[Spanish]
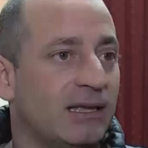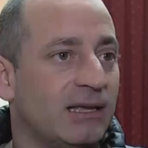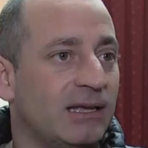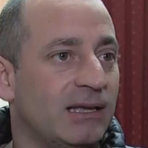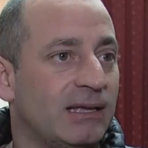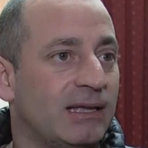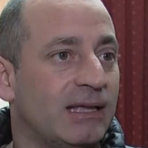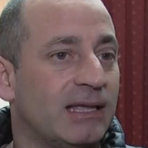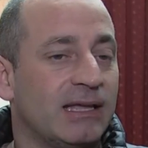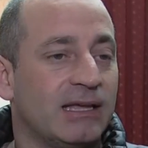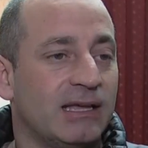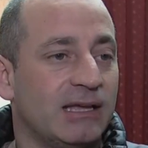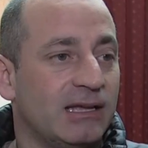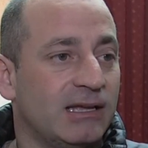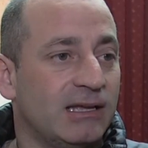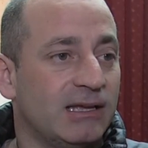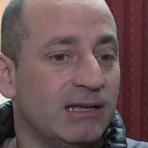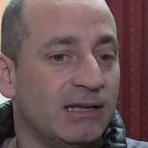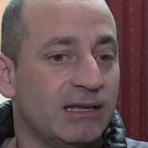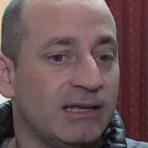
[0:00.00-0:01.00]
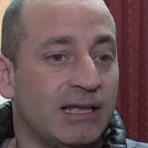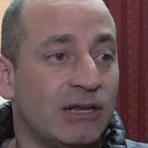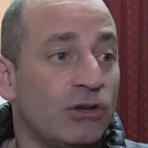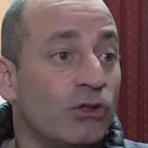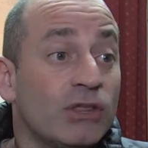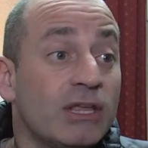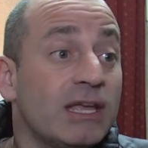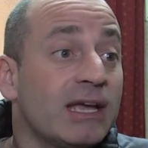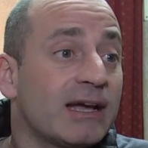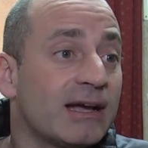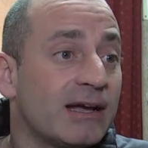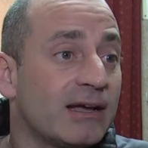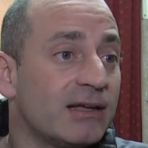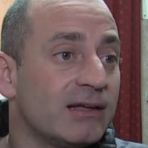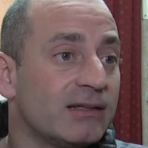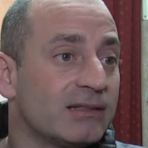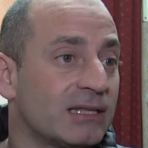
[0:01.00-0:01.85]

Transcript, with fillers: que, no deja